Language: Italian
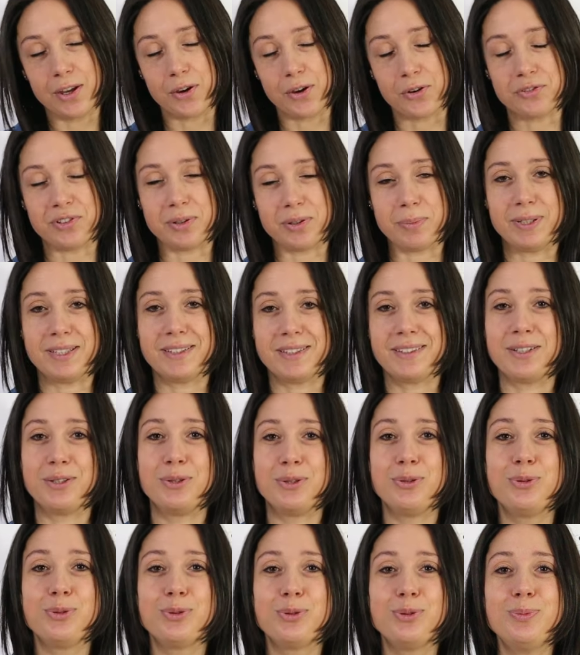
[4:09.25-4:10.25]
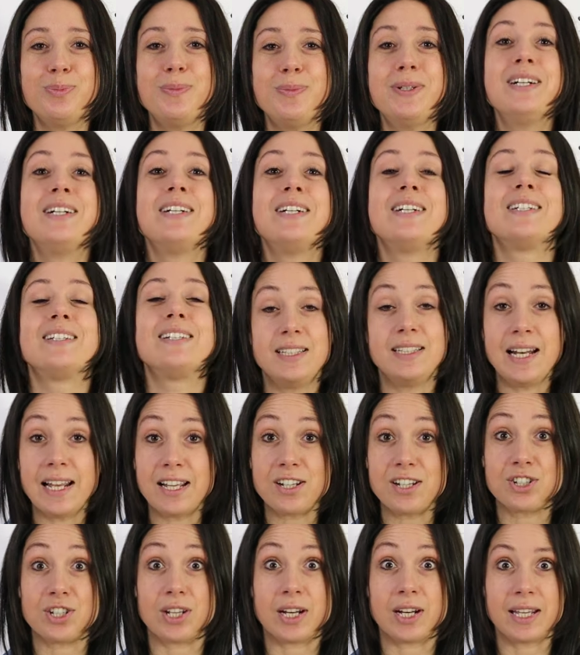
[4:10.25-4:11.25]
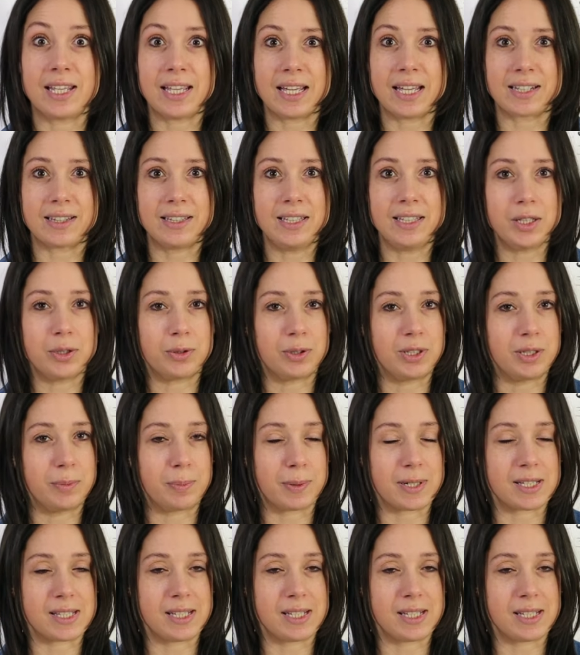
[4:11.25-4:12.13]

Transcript: e ovviamente YouTube, di leggere gli articoli